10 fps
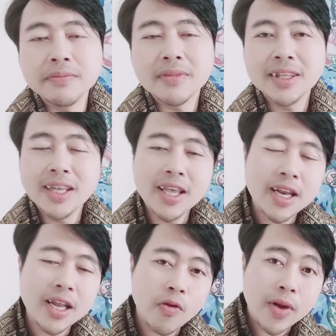ทีนี้
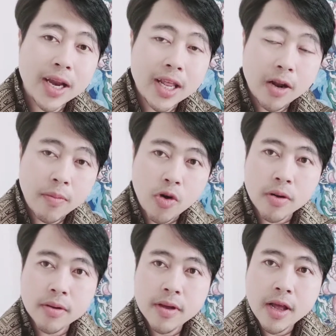เนี่ย เวลาที่เราพก
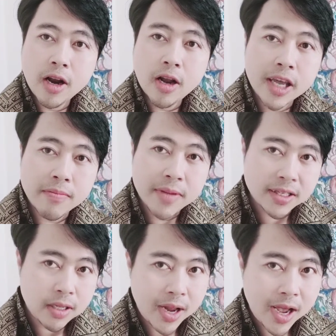ล็อกเก็ตม้าเส
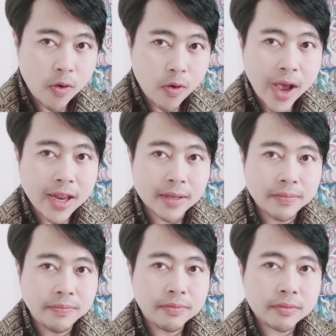พนางเอาไว้เนี่ย
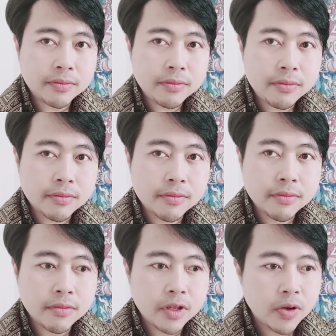
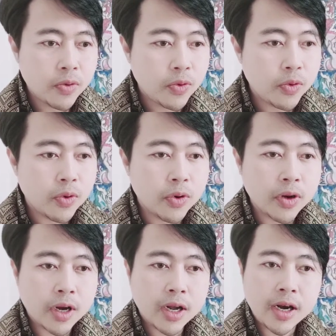อยู่
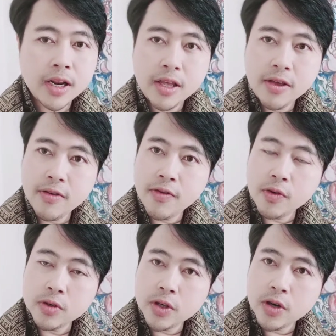ในที่ฝูง
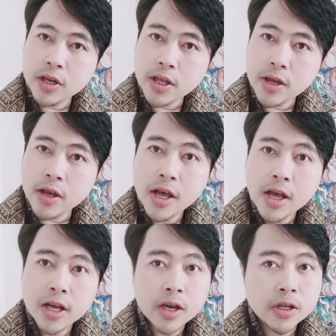ชนที่
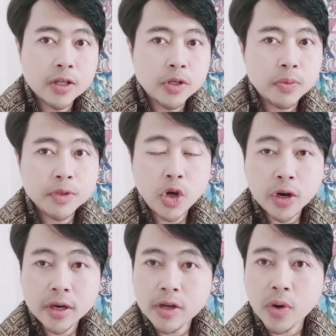ชุมชน
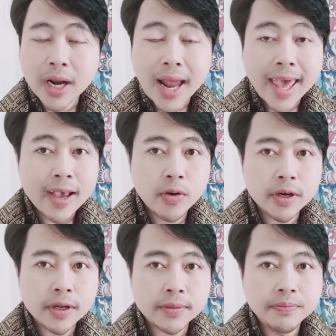อยู่ไกลคน
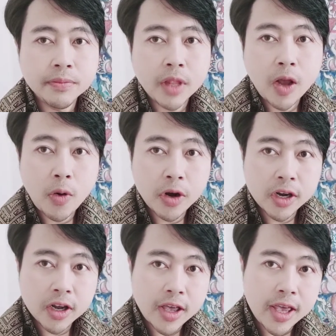เนี่ยคน
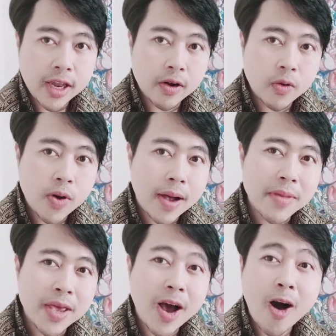ก็เห็นความ
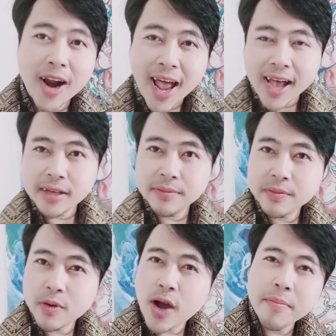มีออร่า
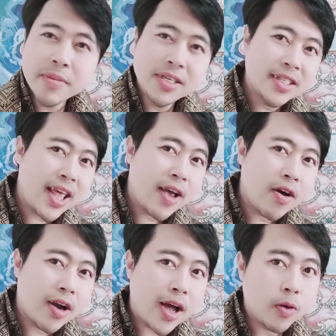ความมีเสน่ห์ขอ
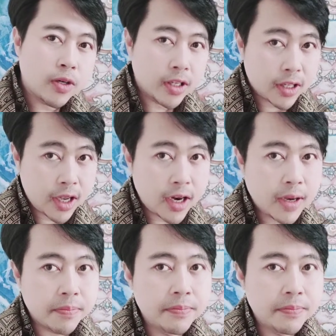งเราแต่เดิม